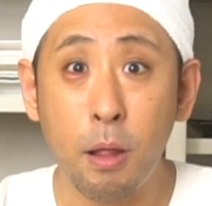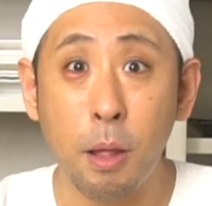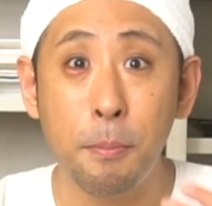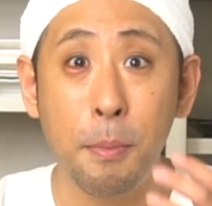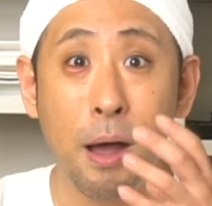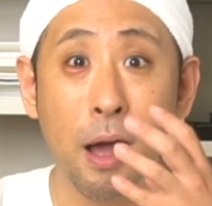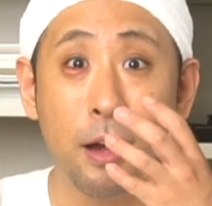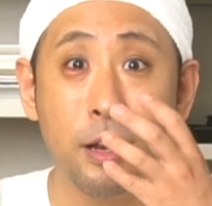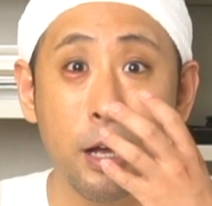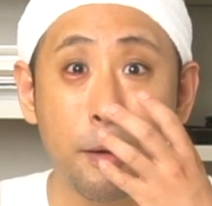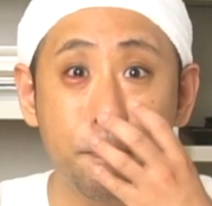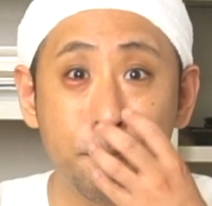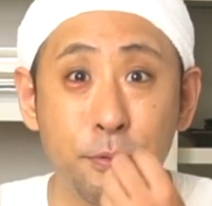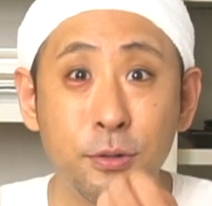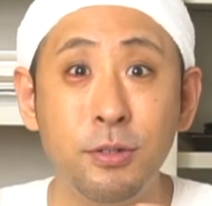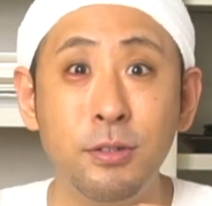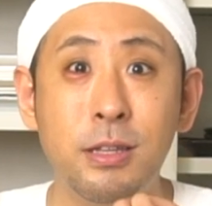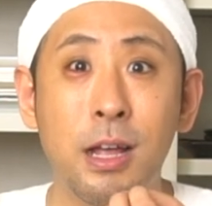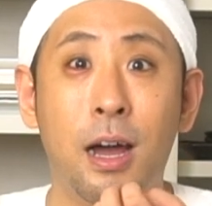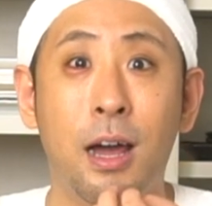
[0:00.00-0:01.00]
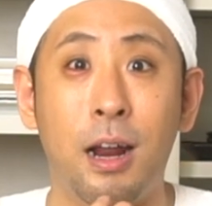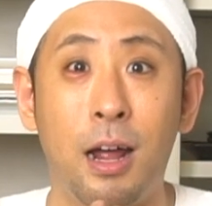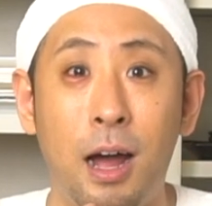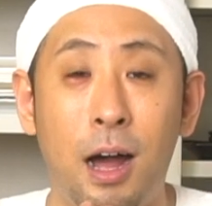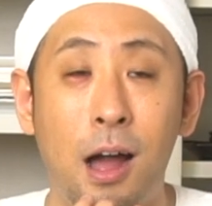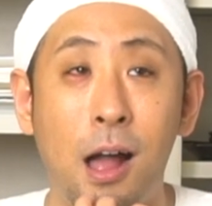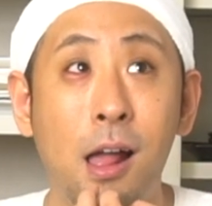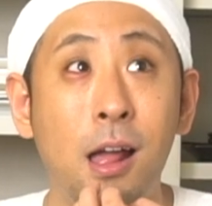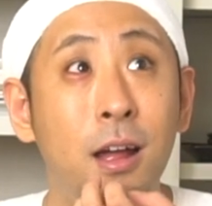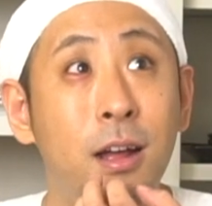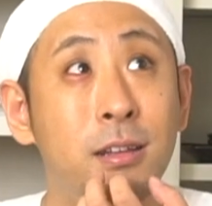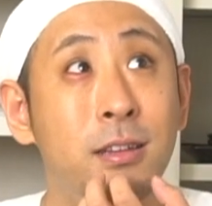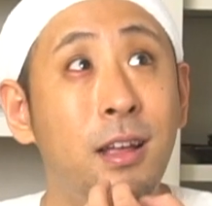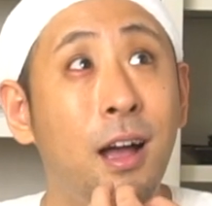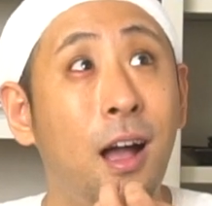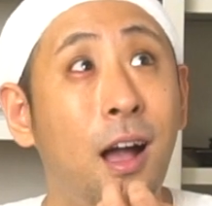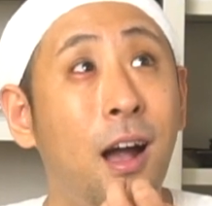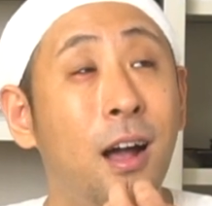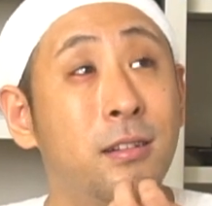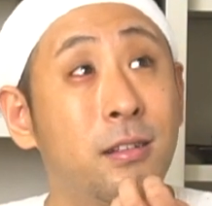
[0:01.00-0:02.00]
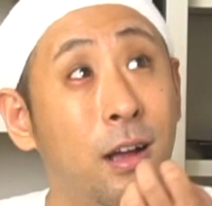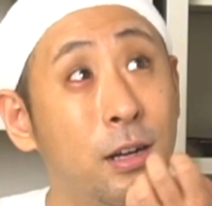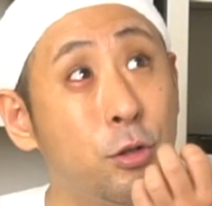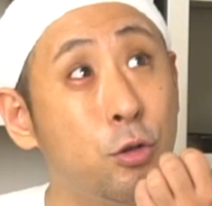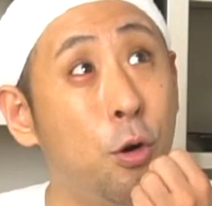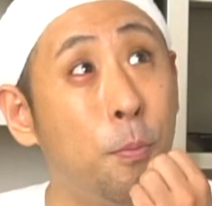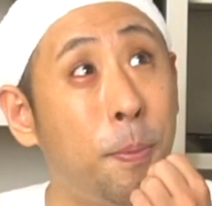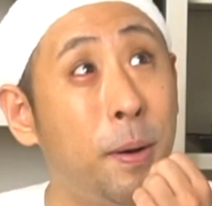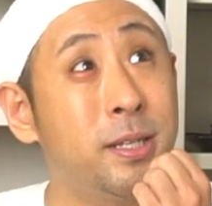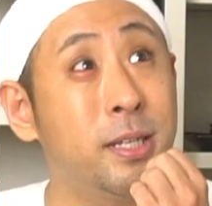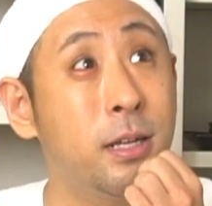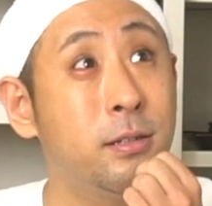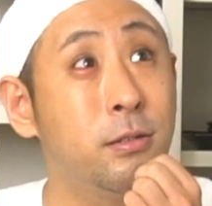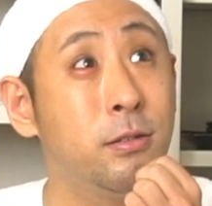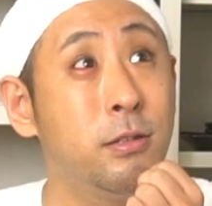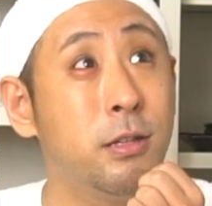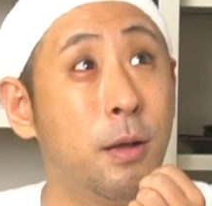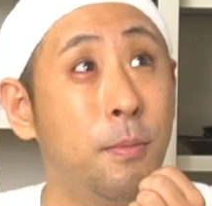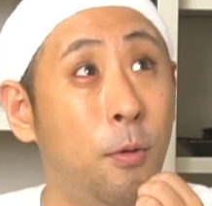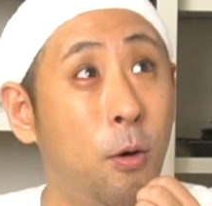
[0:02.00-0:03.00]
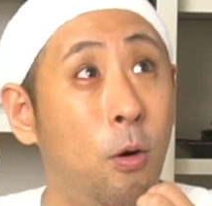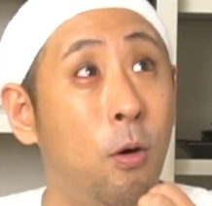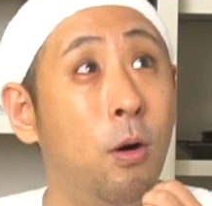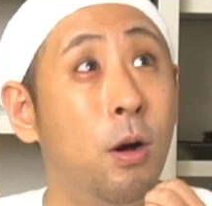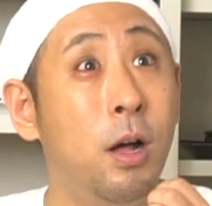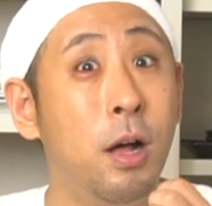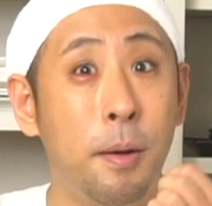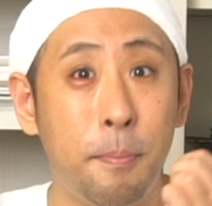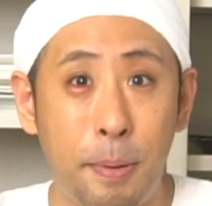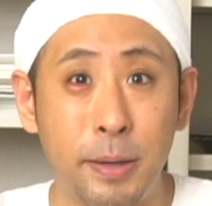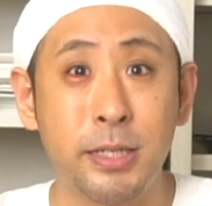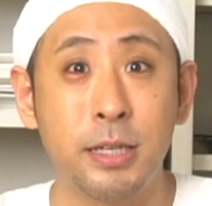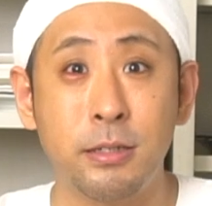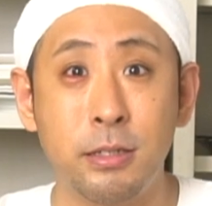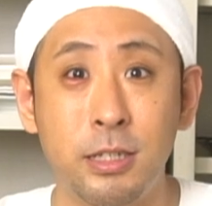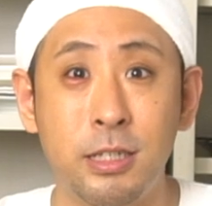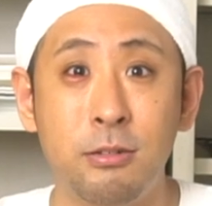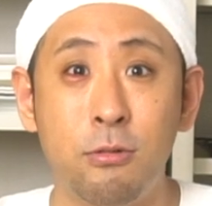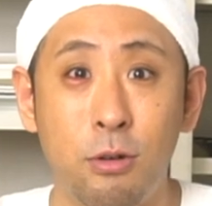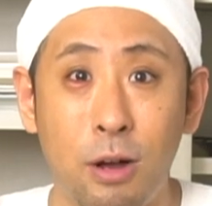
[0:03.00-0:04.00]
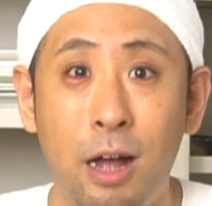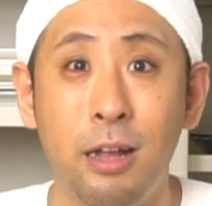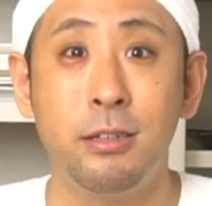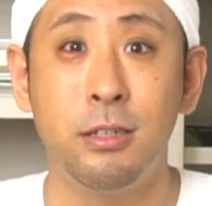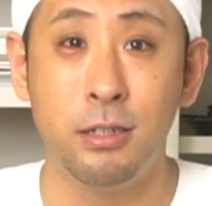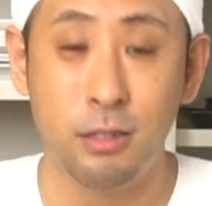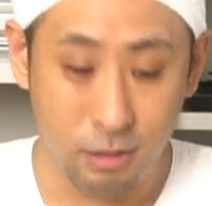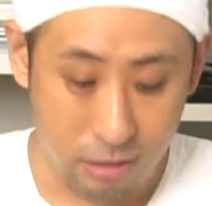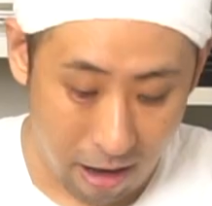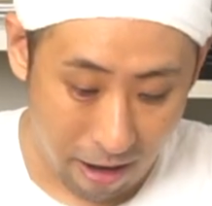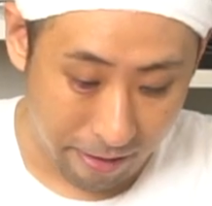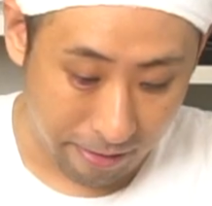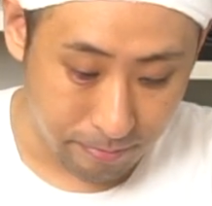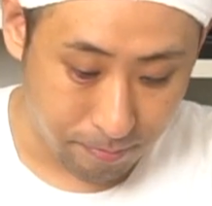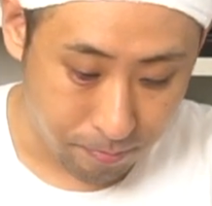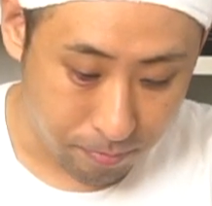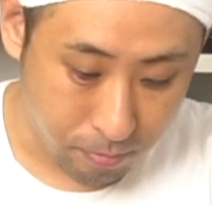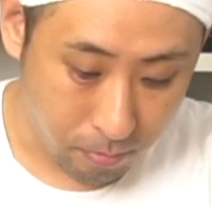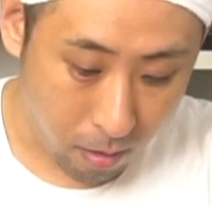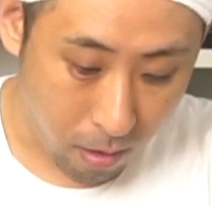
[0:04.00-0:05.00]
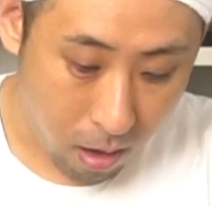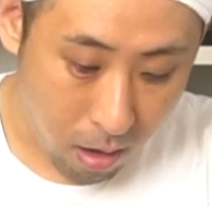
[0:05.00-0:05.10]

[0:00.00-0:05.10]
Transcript: 周りがプルンだから中が多少パサついてもパサつきを感じづらい